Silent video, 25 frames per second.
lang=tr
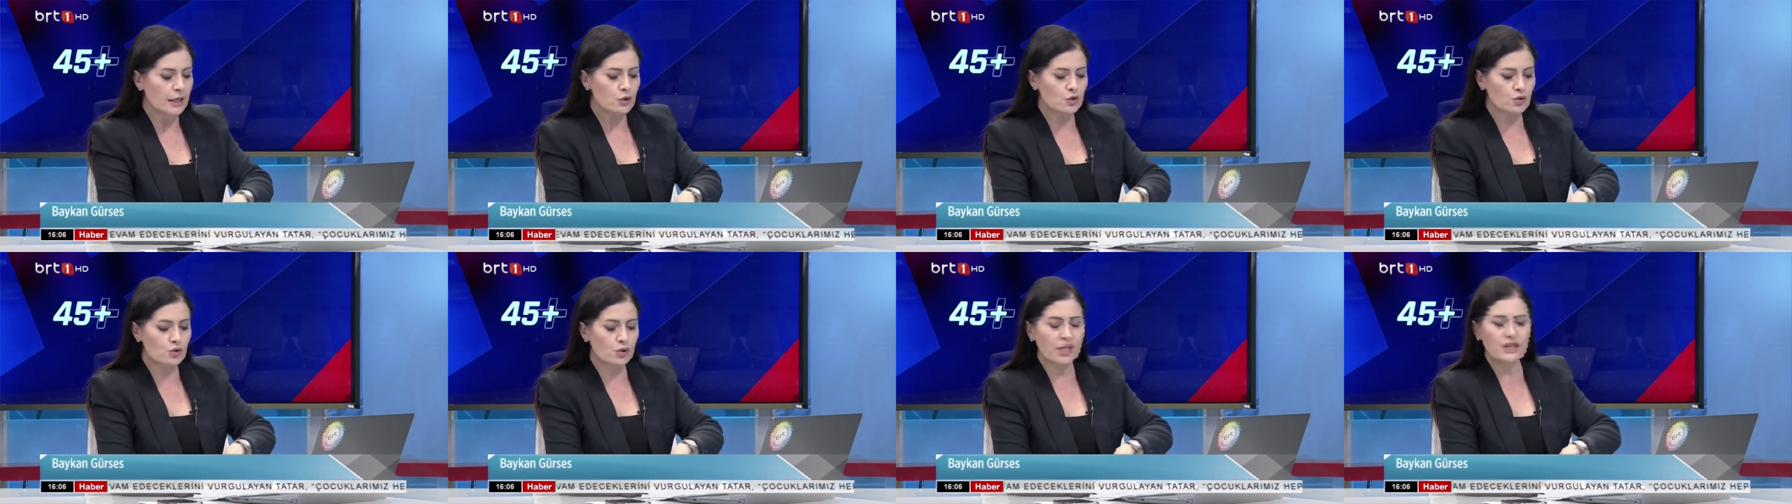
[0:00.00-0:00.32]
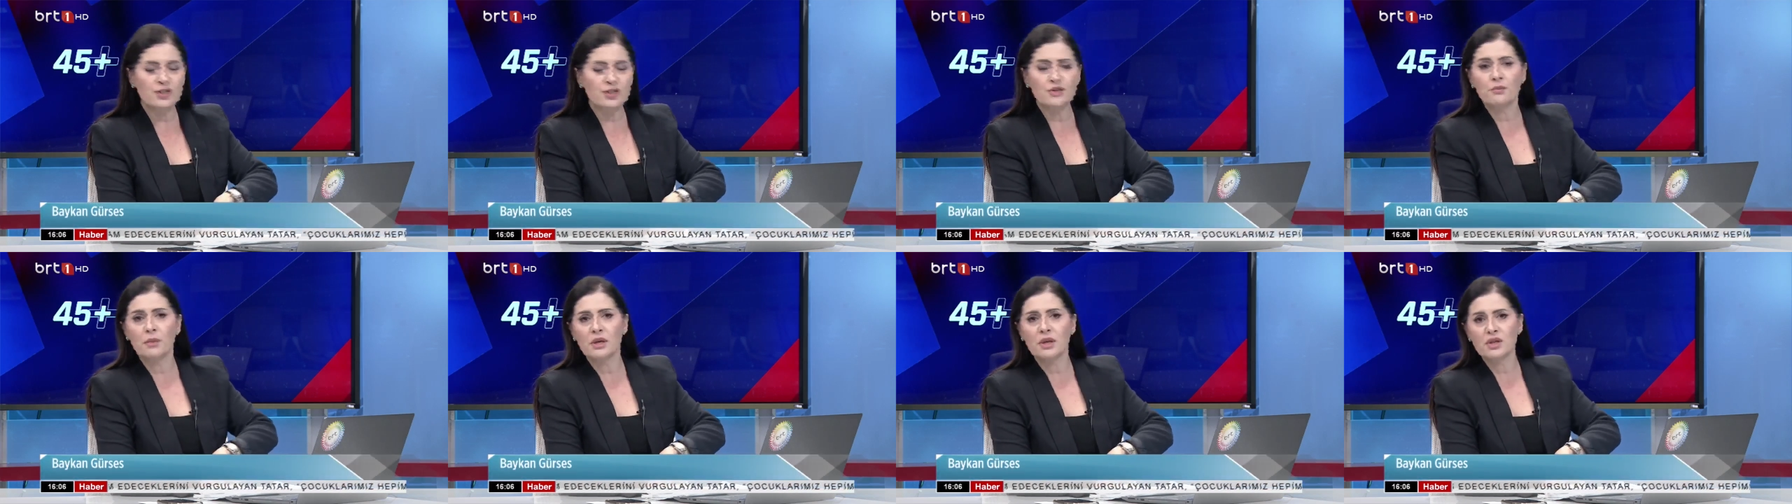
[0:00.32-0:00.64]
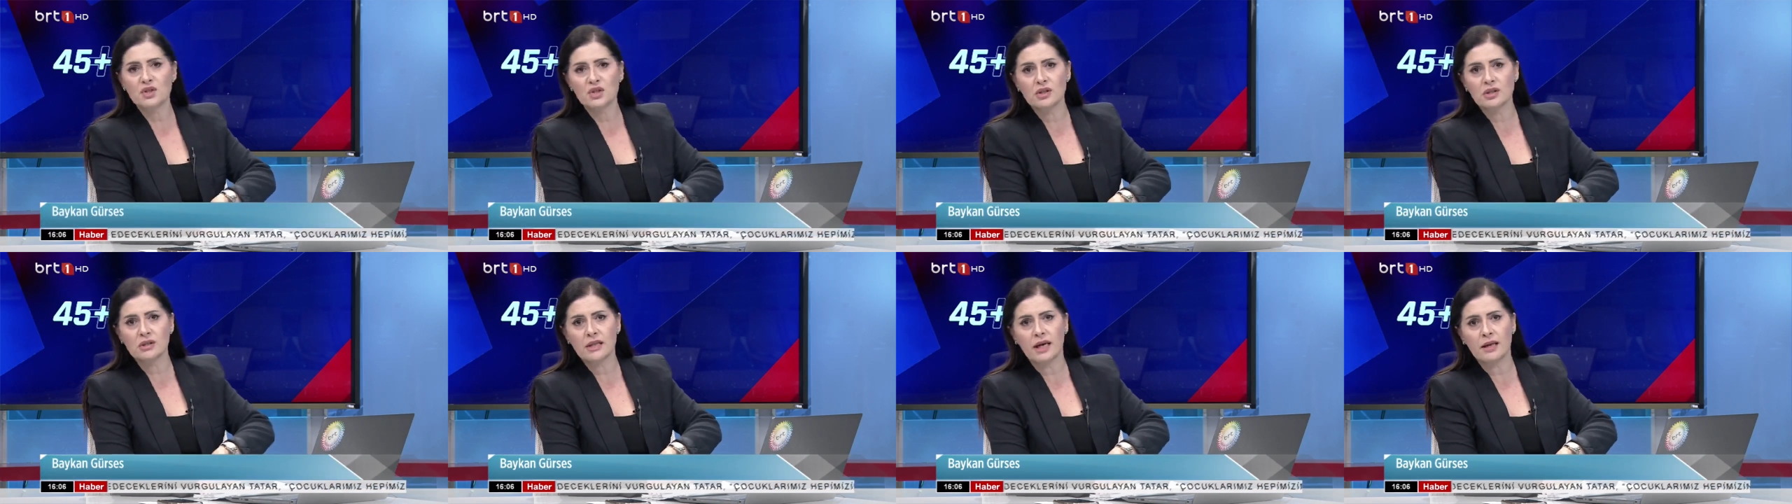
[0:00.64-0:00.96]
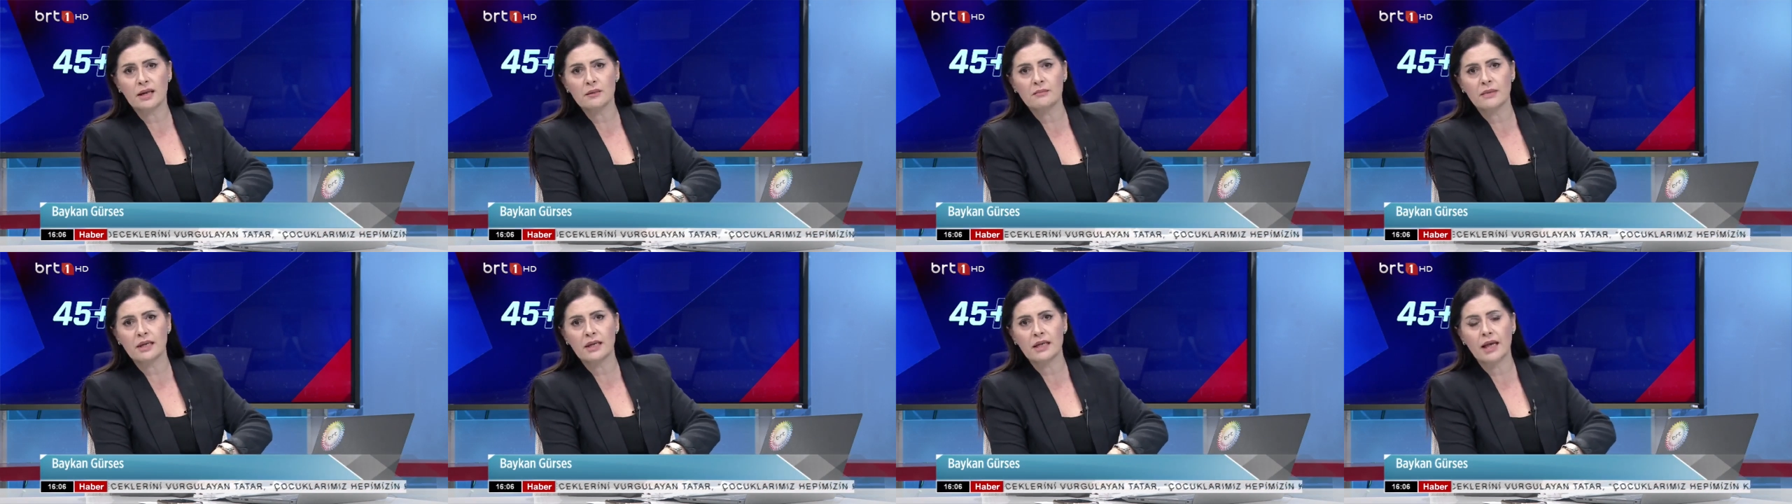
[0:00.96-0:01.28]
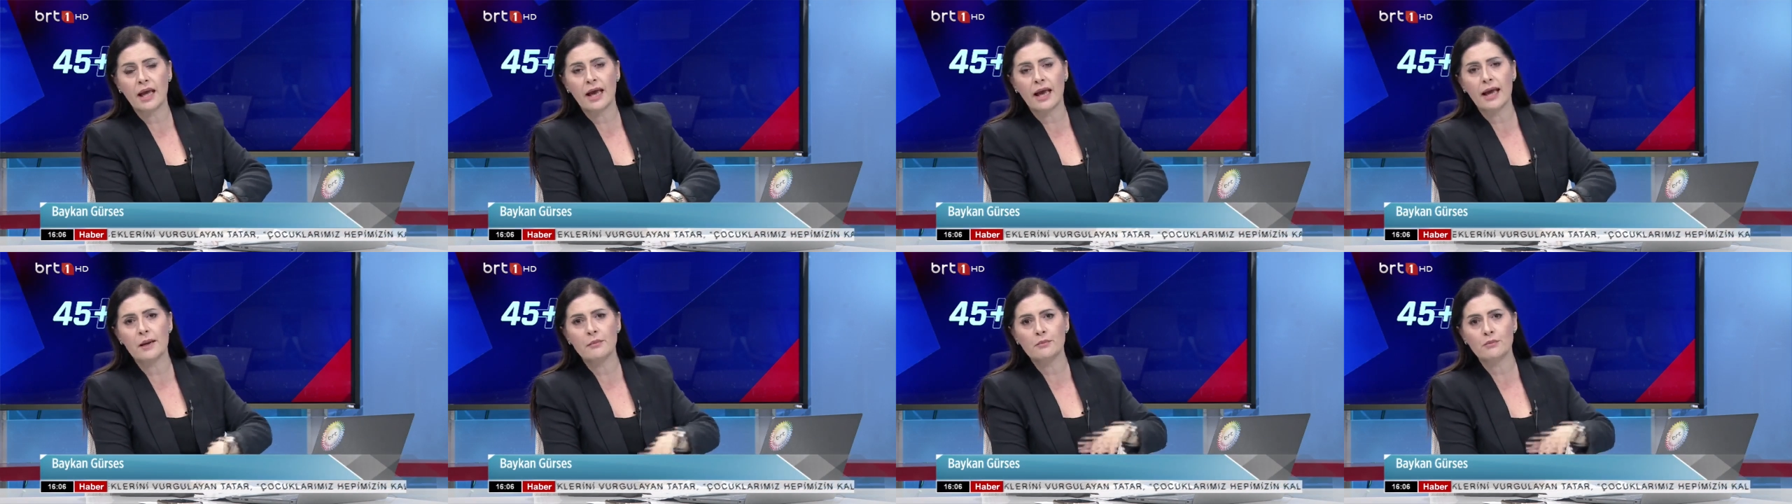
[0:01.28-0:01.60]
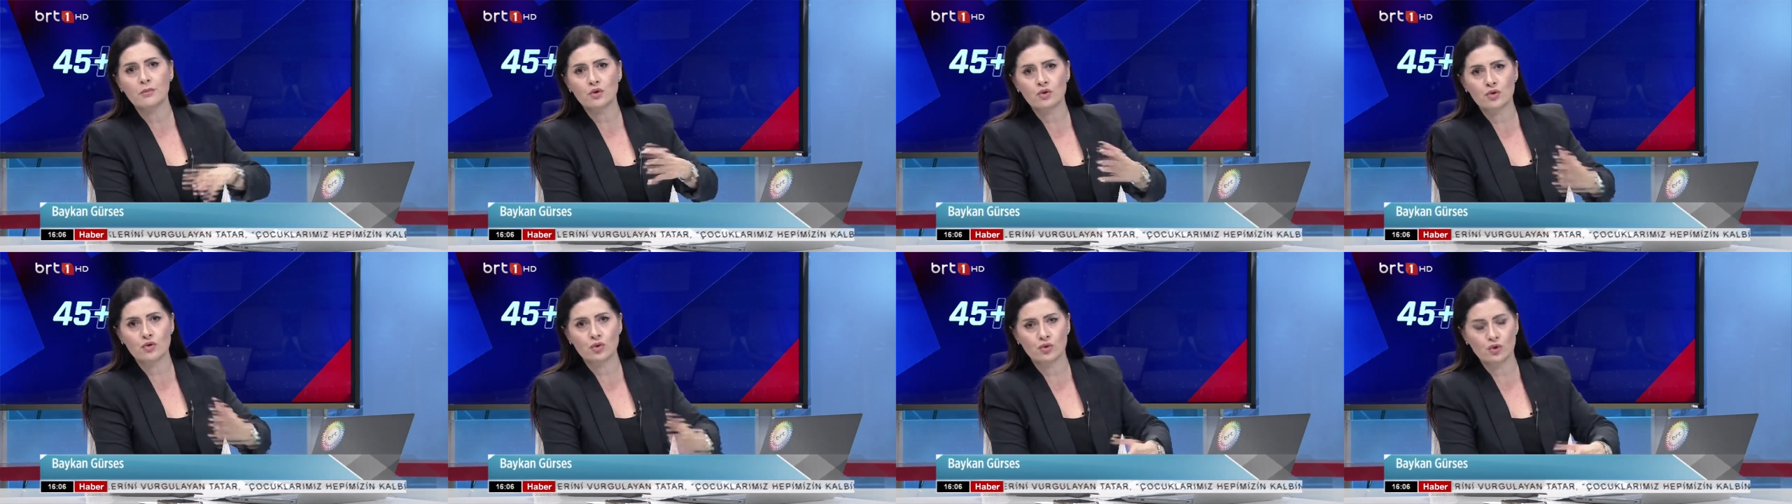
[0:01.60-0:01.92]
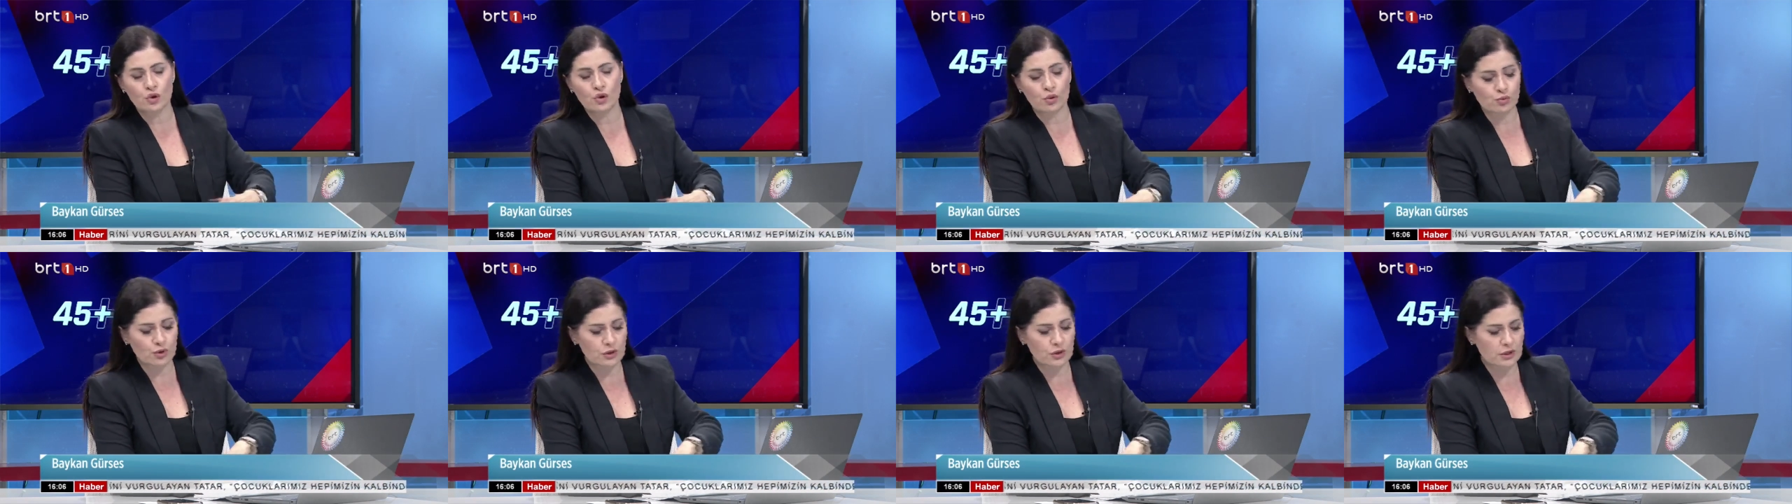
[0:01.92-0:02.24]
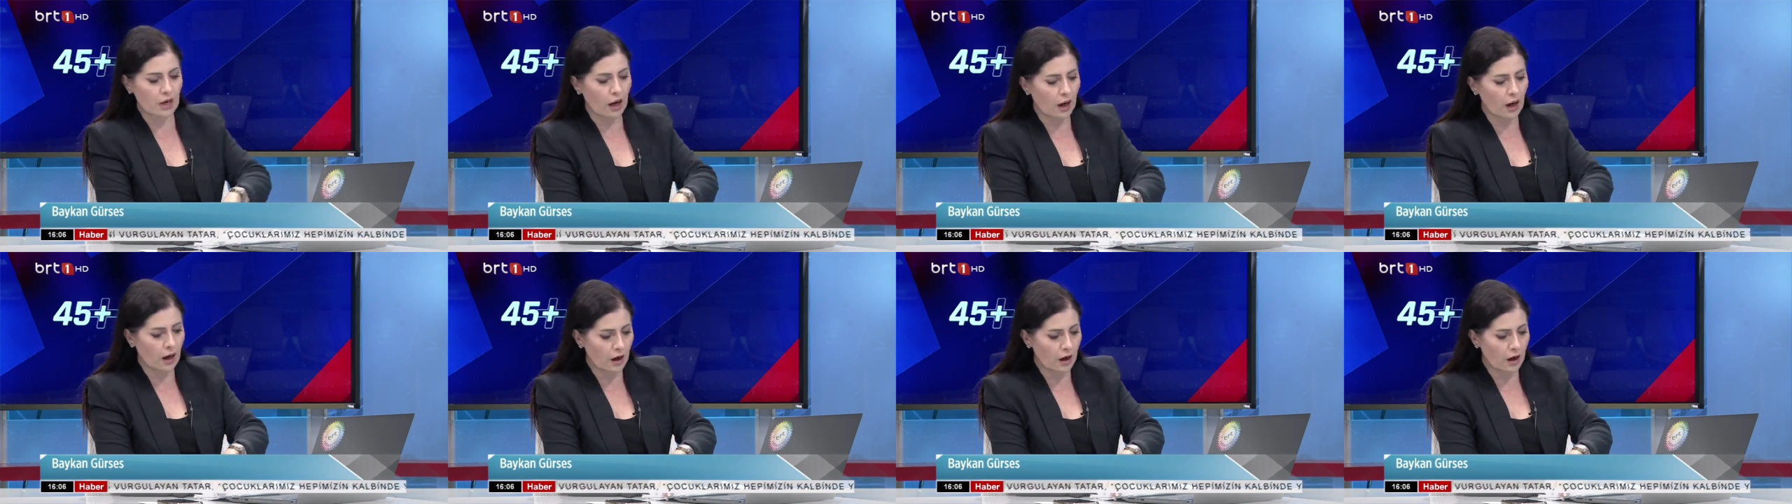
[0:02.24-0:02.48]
Sürecin başından beri hem stüdyomuzda